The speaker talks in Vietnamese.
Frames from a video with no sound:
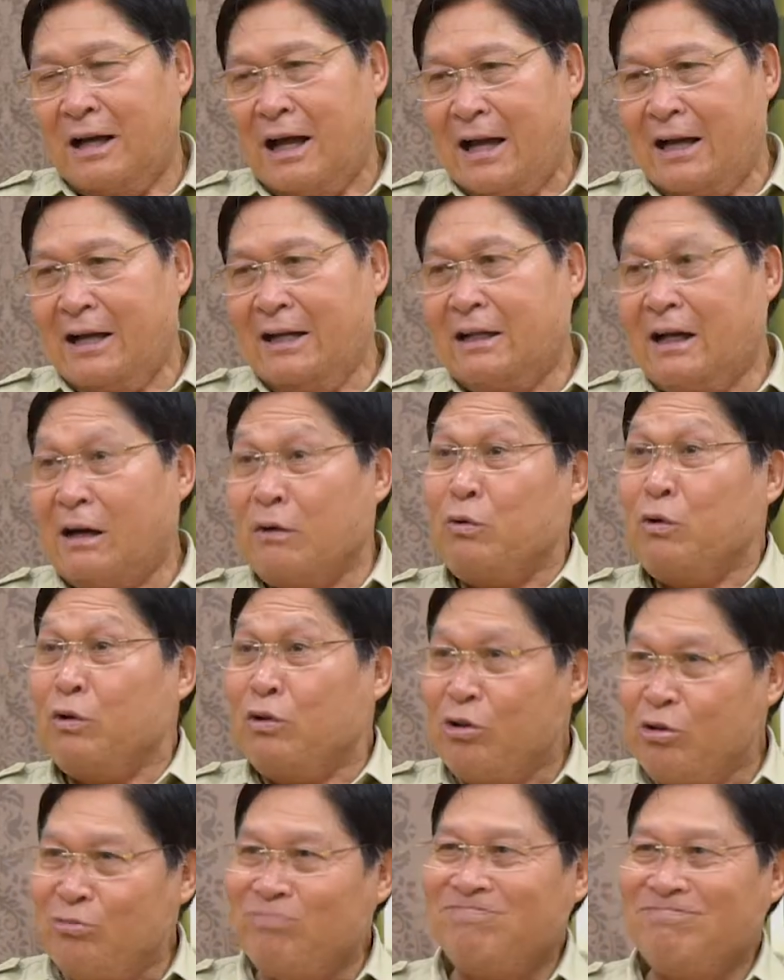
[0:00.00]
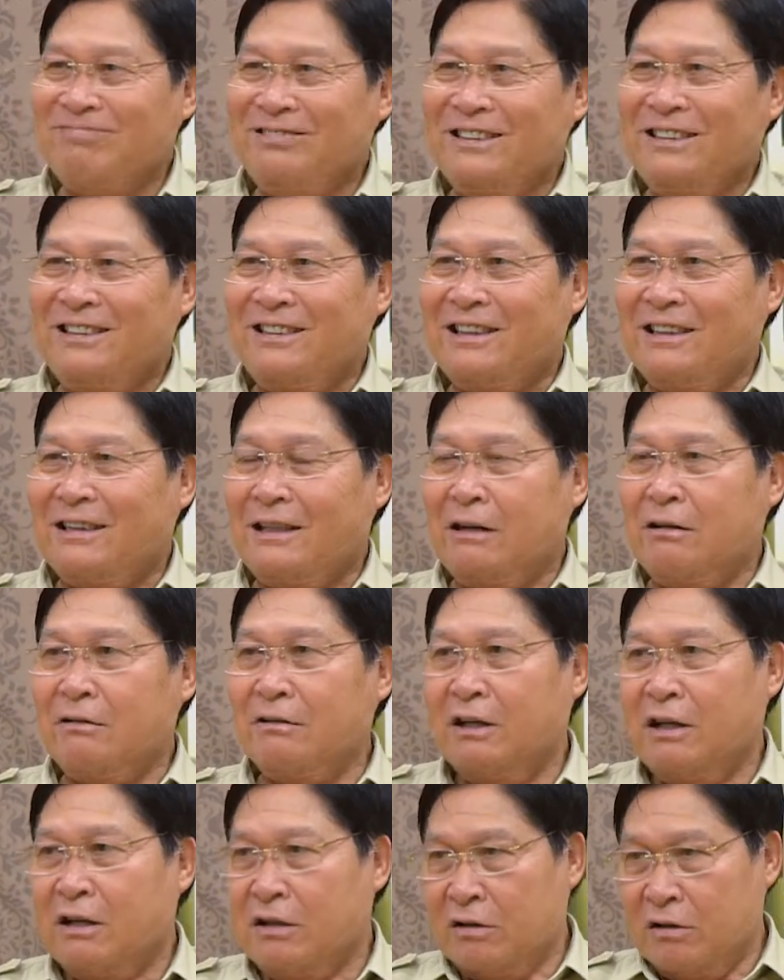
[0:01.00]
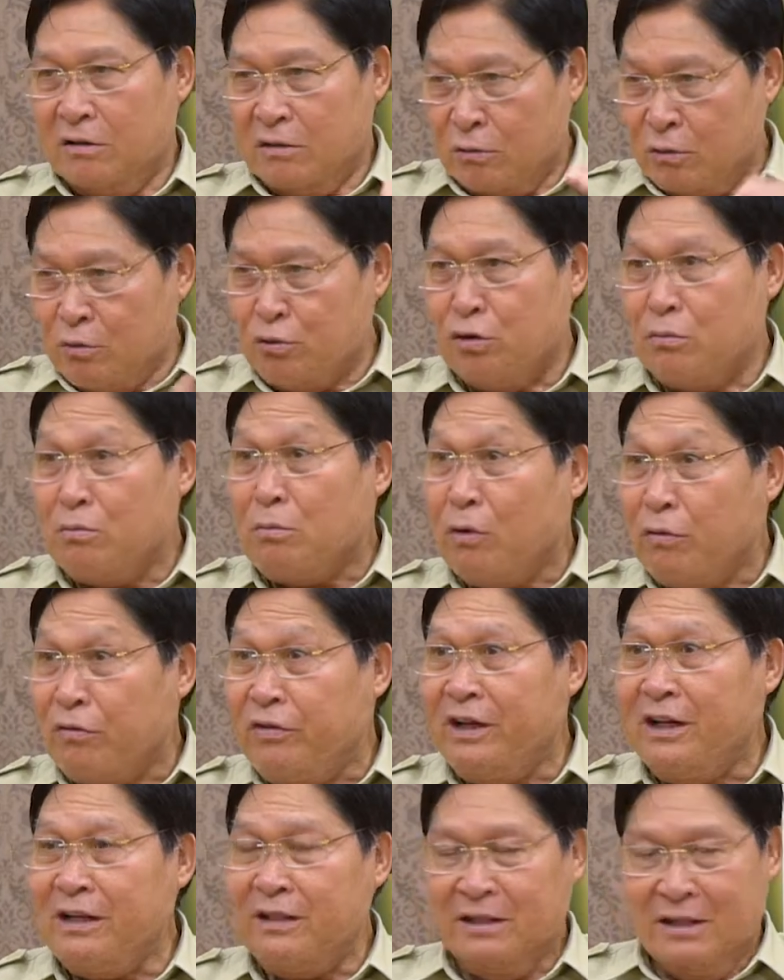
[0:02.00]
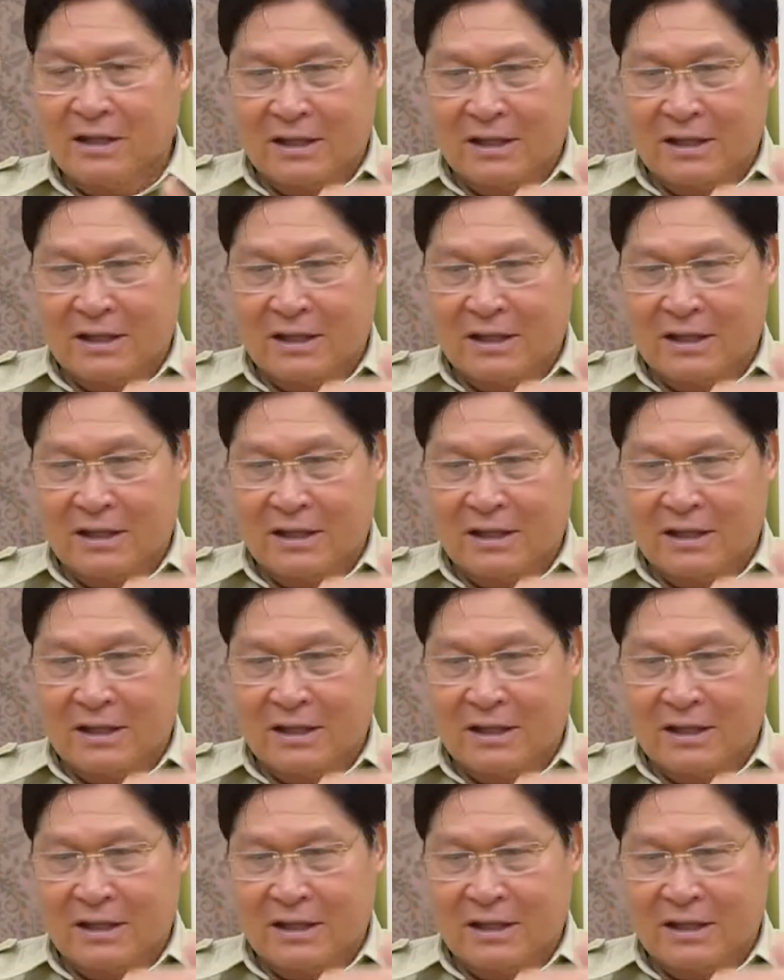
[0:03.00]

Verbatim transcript: hai cái tháng cuối cùng thì ta có thể rút xuống 4 viên